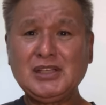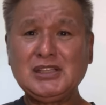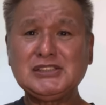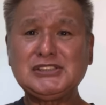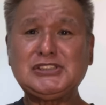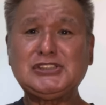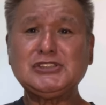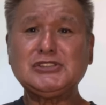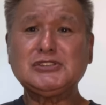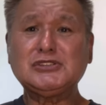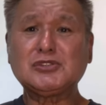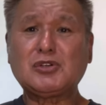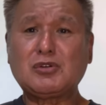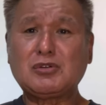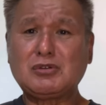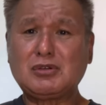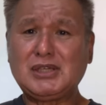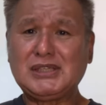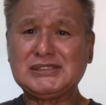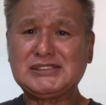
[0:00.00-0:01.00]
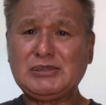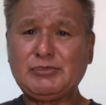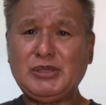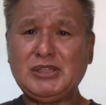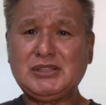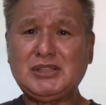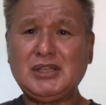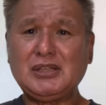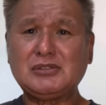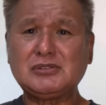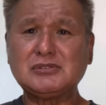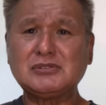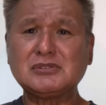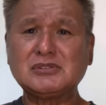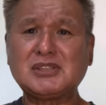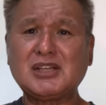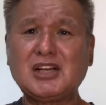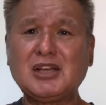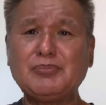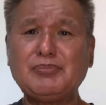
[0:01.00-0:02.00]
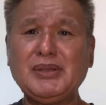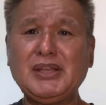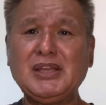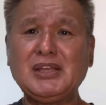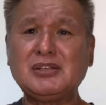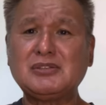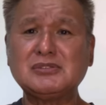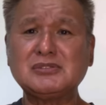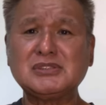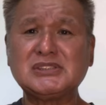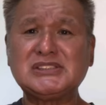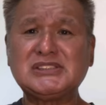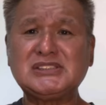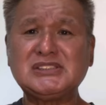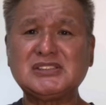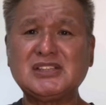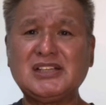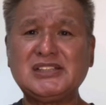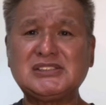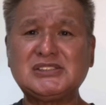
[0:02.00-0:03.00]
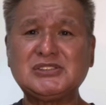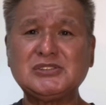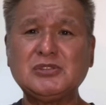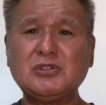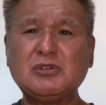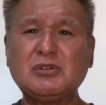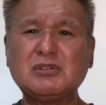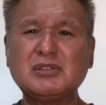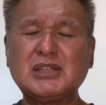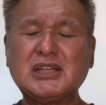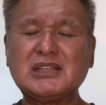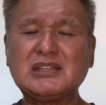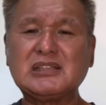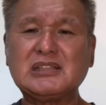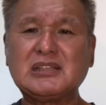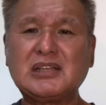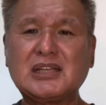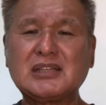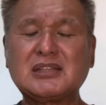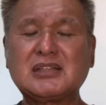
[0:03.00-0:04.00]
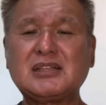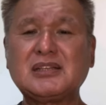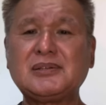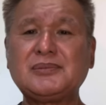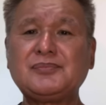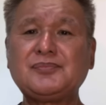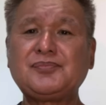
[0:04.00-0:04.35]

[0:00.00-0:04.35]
中国が攻めてくるから米軍基地が必要なんだって